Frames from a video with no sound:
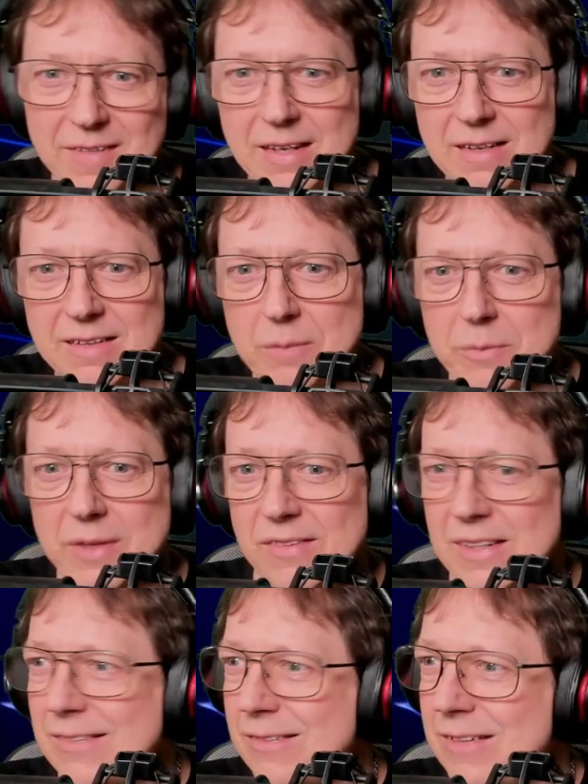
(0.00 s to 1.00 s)
damit es
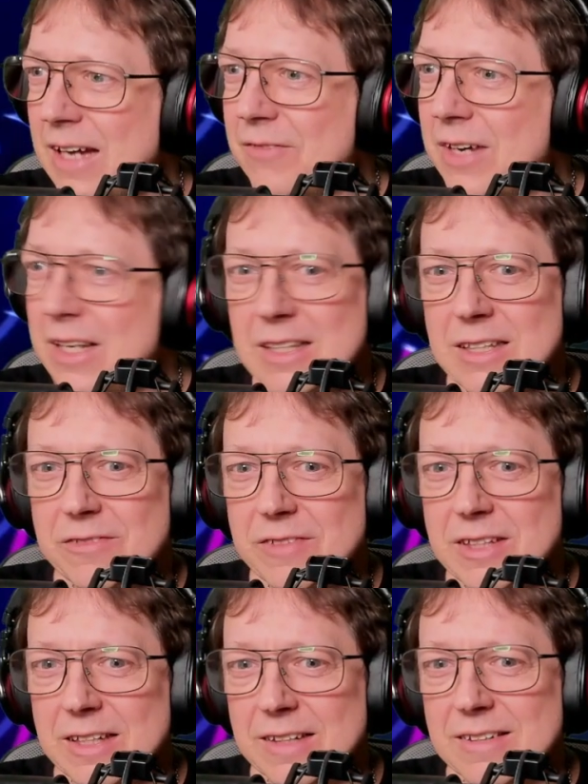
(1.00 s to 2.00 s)
nicht zu langweilig
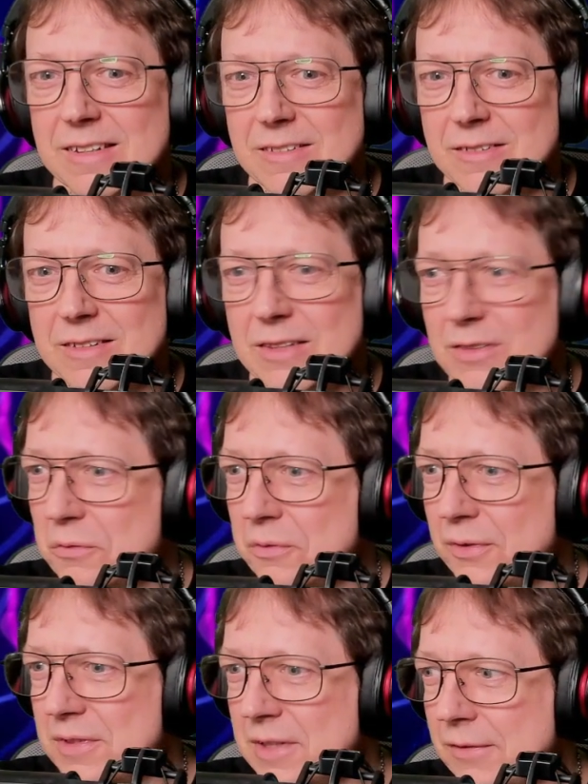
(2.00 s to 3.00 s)
wird. Und dann trifft
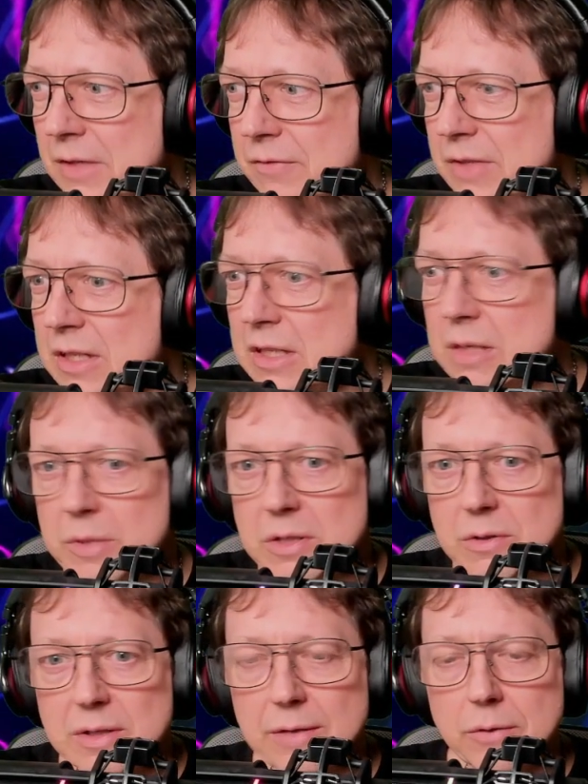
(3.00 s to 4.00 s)
sich das irgendwann in der Mitte
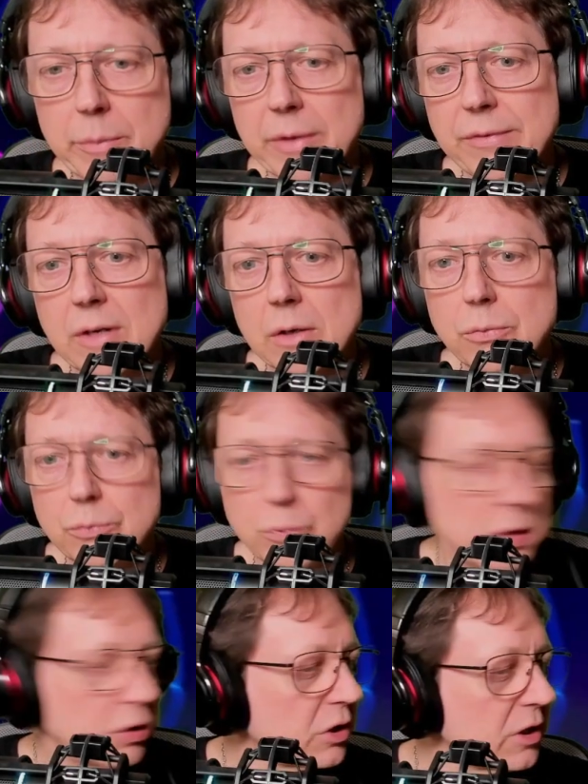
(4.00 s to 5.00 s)
oder so, aber ist ja auch
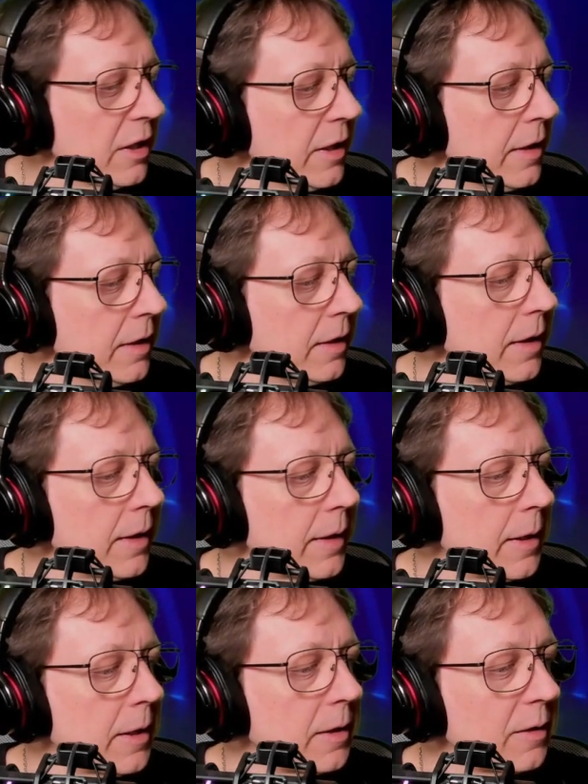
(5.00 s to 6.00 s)
wurscht.
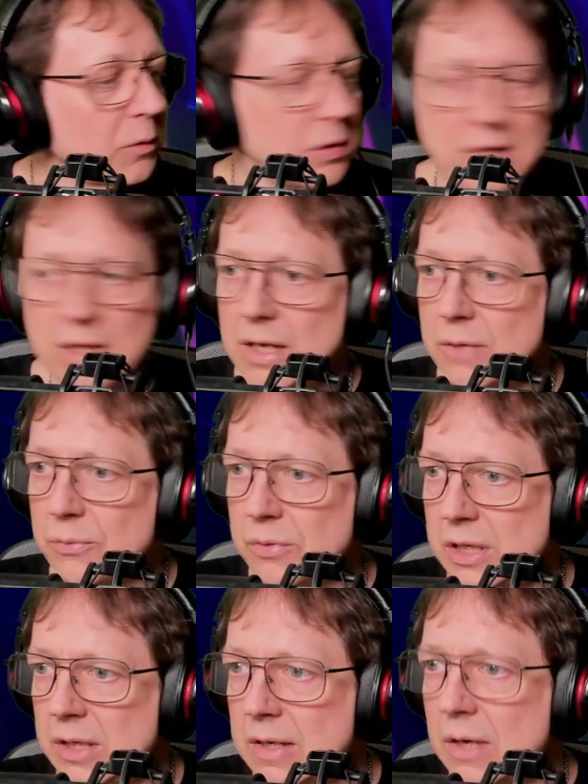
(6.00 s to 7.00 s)
Äh, und geht dann von
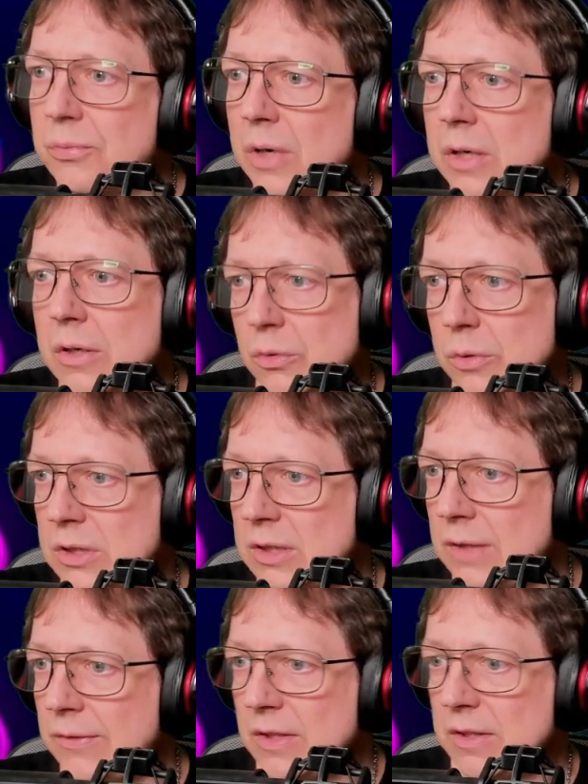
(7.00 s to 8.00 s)
hinten nach vorne durch.
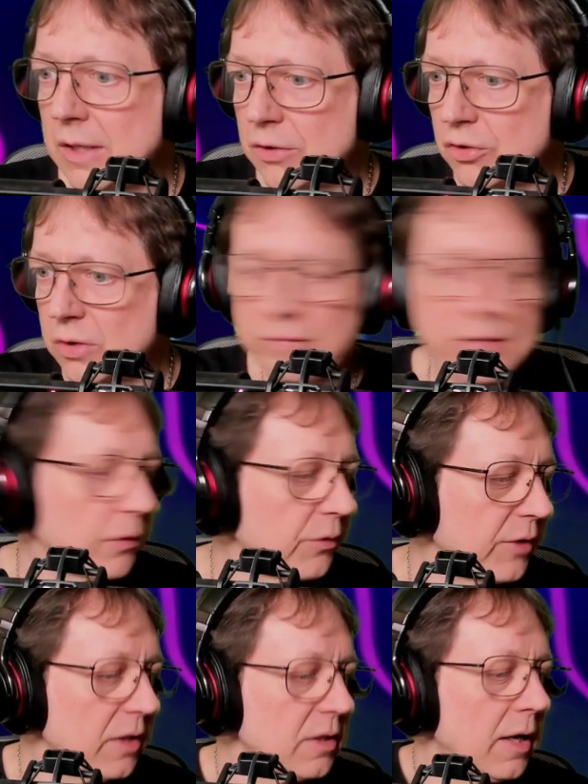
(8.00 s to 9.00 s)
Ihr seht hier ja schon, was auf
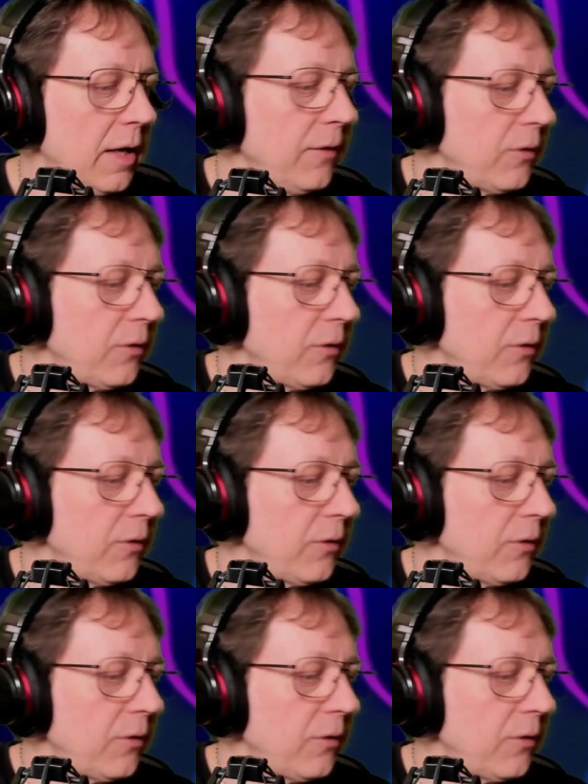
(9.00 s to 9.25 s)
Seite 1